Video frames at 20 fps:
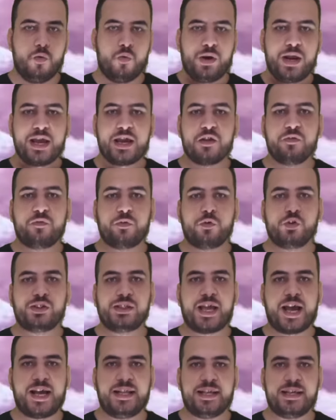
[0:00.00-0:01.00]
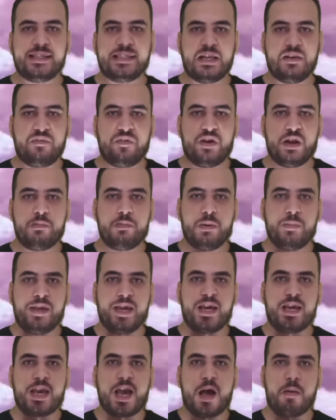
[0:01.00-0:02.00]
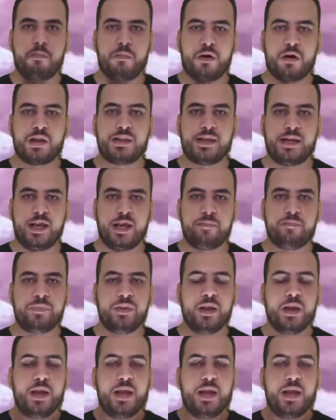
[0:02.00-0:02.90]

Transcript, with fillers: ولكن في وسط احداث الفيلم بيحكي عن مرات الابن